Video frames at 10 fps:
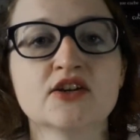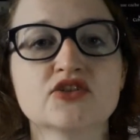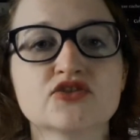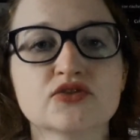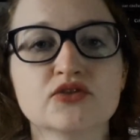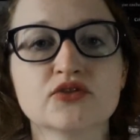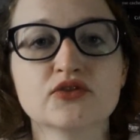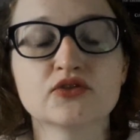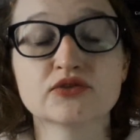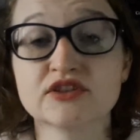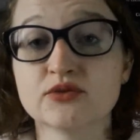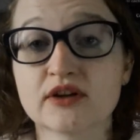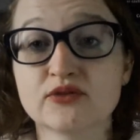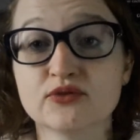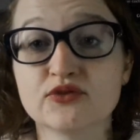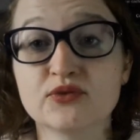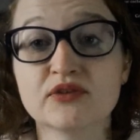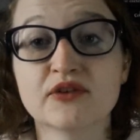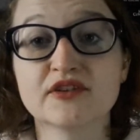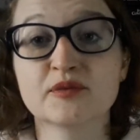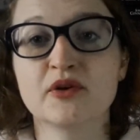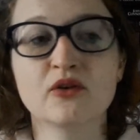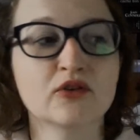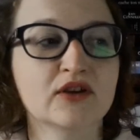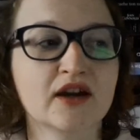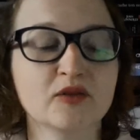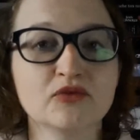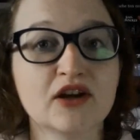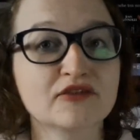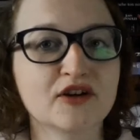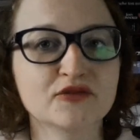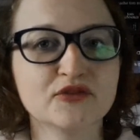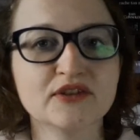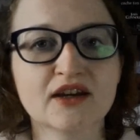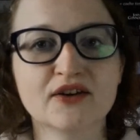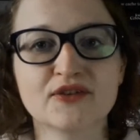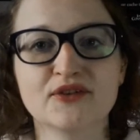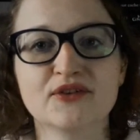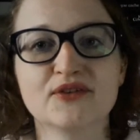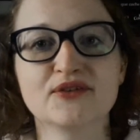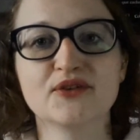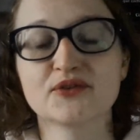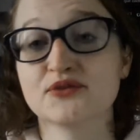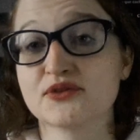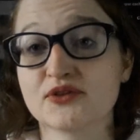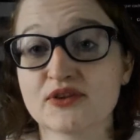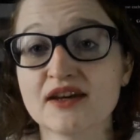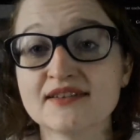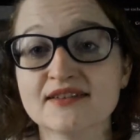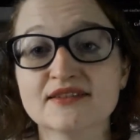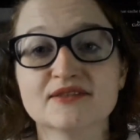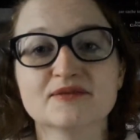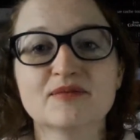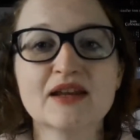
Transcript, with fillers: Je continuerai de le suivre en espérant que Karine Muller va revenir dans une autre enquête. Hein.